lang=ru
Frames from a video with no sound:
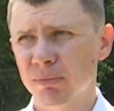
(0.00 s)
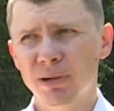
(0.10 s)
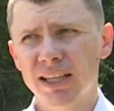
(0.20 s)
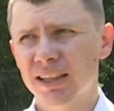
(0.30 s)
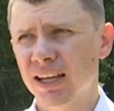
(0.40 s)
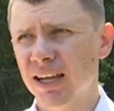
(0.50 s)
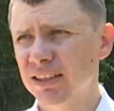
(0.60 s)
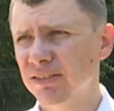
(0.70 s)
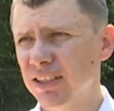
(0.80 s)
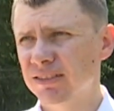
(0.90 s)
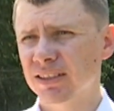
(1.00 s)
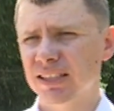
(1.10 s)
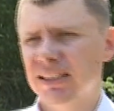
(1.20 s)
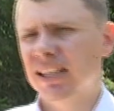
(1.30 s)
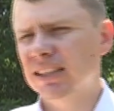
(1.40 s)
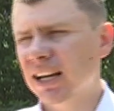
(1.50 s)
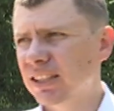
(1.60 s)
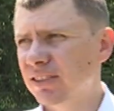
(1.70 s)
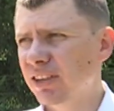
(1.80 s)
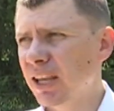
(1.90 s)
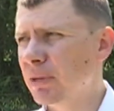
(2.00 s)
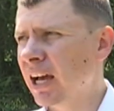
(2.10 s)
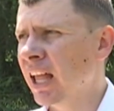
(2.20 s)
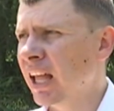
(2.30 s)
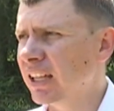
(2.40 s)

И брать на ответственность, да и тратить время,